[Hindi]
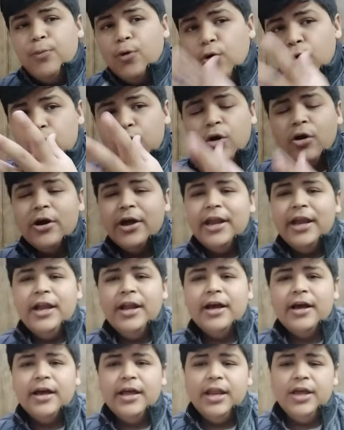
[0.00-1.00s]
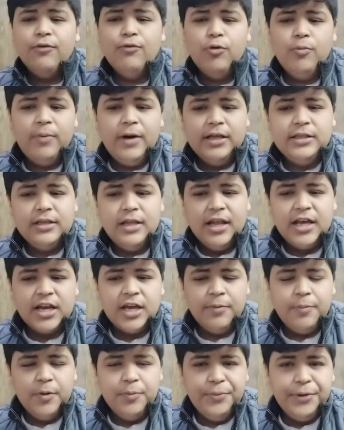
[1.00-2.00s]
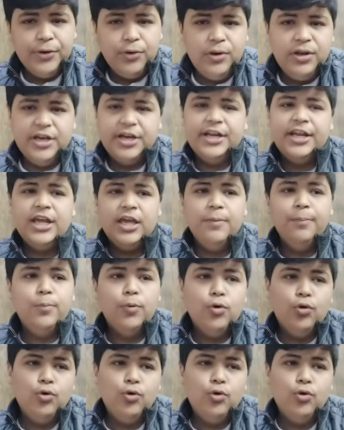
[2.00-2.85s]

पोको करे ना करे वो बात अलग है पर मेरे को लग रहा है कि